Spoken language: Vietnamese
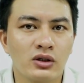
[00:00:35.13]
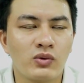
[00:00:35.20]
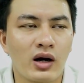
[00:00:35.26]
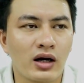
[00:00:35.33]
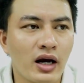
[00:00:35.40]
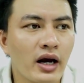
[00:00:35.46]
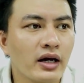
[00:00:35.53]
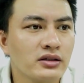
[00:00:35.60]
chỉ
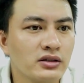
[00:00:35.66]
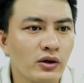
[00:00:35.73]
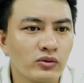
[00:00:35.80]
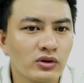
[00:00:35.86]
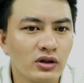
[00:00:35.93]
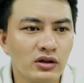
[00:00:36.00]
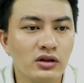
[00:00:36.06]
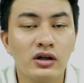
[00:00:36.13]
khoảng 2 triệu
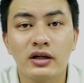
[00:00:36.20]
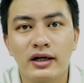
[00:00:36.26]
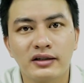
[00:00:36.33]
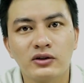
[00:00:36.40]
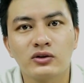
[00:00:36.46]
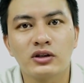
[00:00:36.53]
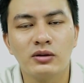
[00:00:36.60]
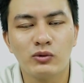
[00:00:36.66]
tư, hơn 2
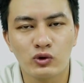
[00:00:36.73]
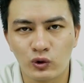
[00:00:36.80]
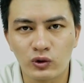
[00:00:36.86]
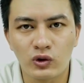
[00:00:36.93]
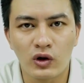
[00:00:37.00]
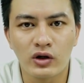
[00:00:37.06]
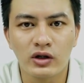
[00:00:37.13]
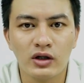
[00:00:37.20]
triệu tư một chút
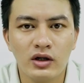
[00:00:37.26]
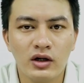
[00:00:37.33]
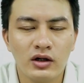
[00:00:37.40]
thôi.